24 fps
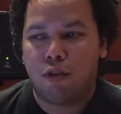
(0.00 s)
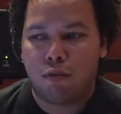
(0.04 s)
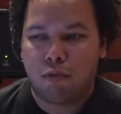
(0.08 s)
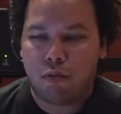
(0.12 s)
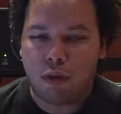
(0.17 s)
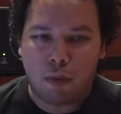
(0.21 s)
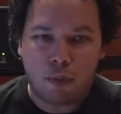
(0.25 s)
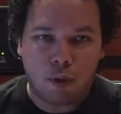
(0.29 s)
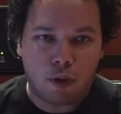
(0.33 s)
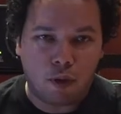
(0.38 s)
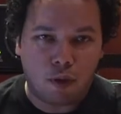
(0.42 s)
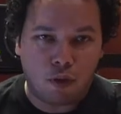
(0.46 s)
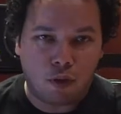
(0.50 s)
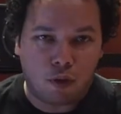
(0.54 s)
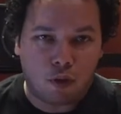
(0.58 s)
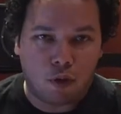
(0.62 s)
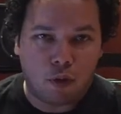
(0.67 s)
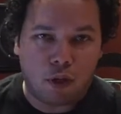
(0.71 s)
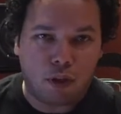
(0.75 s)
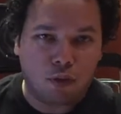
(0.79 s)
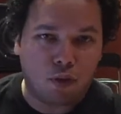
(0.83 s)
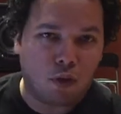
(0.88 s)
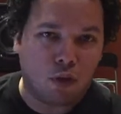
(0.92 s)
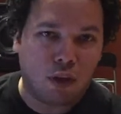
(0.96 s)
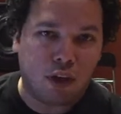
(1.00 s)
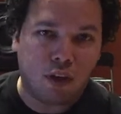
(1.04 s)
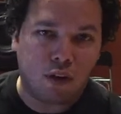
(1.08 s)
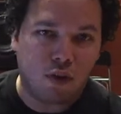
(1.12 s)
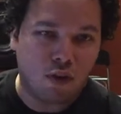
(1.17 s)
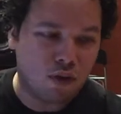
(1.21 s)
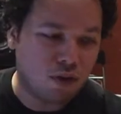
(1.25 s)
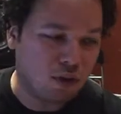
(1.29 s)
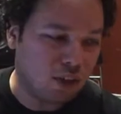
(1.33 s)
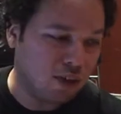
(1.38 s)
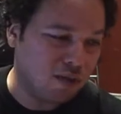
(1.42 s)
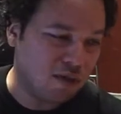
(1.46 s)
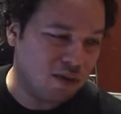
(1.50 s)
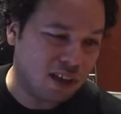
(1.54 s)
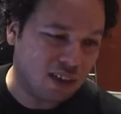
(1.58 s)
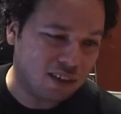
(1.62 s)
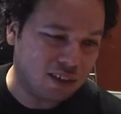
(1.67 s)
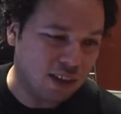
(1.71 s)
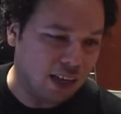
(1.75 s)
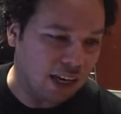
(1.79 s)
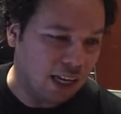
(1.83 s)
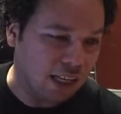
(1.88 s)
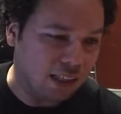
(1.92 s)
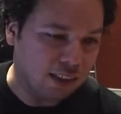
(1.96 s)
mi amigo Roberto Rincón, que es un
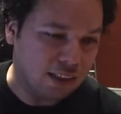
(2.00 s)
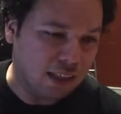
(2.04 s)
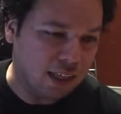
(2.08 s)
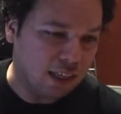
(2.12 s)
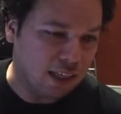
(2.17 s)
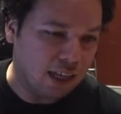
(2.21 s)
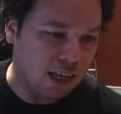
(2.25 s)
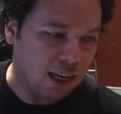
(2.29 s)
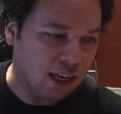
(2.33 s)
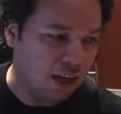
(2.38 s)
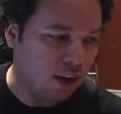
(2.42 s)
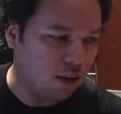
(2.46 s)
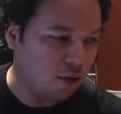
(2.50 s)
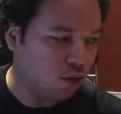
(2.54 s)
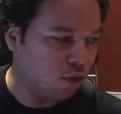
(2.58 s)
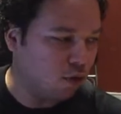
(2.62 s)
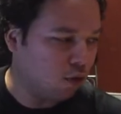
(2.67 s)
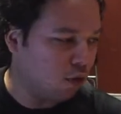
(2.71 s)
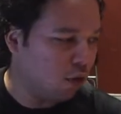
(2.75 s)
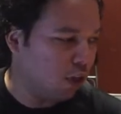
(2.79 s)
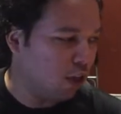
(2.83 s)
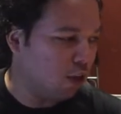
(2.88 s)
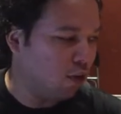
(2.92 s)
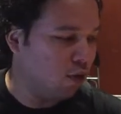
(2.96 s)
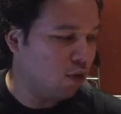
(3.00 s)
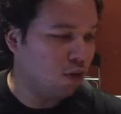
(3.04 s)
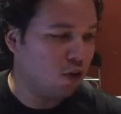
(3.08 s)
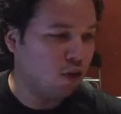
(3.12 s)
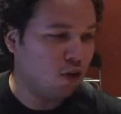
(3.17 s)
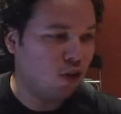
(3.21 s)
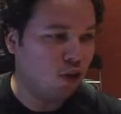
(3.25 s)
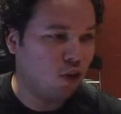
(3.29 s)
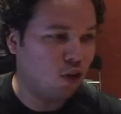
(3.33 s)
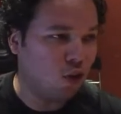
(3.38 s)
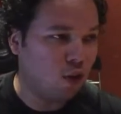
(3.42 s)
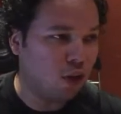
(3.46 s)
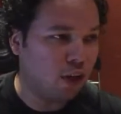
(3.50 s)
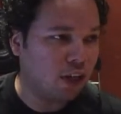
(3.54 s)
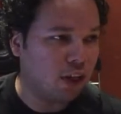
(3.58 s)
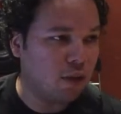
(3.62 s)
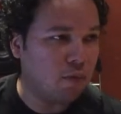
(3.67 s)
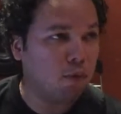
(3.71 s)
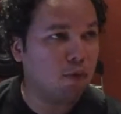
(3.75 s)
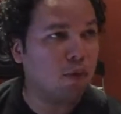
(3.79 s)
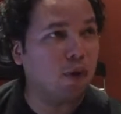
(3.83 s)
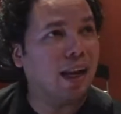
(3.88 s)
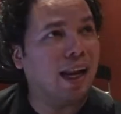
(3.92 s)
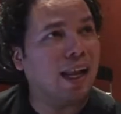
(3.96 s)
excelente ingeniero de sonido, los
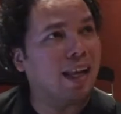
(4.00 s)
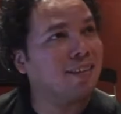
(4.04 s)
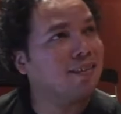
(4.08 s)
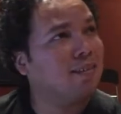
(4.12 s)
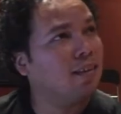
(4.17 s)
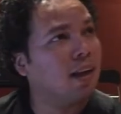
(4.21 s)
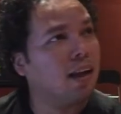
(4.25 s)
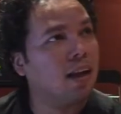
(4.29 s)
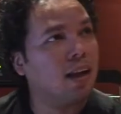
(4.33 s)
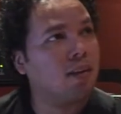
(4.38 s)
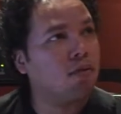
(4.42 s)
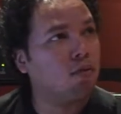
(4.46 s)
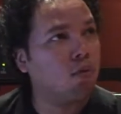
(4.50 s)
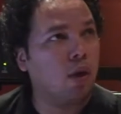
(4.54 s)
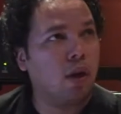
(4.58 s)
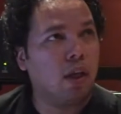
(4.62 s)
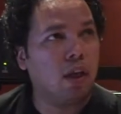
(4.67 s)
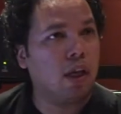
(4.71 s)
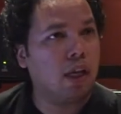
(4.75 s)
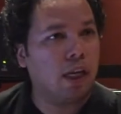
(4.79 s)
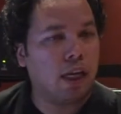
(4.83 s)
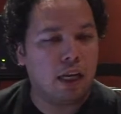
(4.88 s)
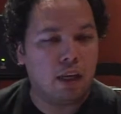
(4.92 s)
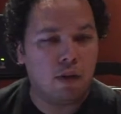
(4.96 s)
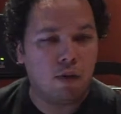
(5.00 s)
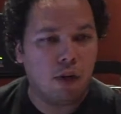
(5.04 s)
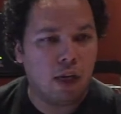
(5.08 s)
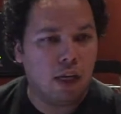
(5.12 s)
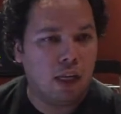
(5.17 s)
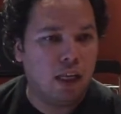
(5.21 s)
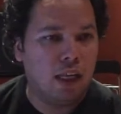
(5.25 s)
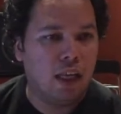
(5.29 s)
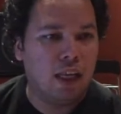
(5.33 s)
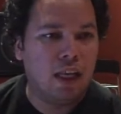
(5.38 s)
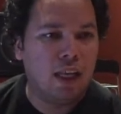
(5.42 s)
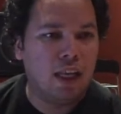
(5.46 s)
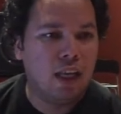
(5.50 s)
equipos, la sala suena increíble.